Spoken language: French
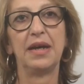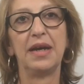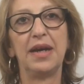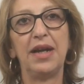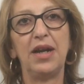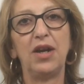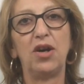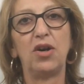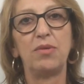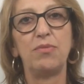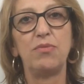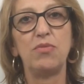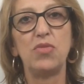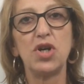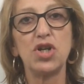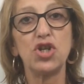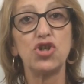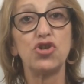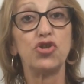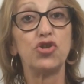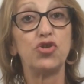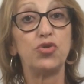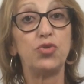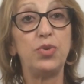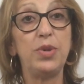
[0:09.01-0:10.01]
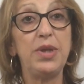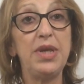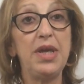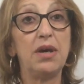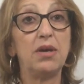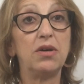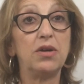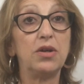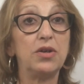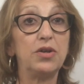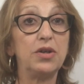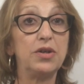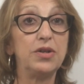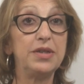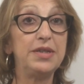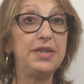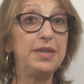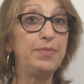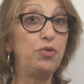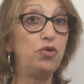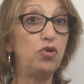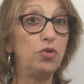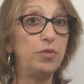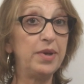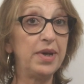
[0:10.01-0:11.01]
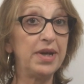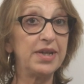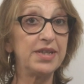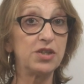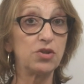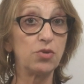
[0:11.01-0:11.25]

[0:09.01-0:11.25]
Alors moi je suis diplômée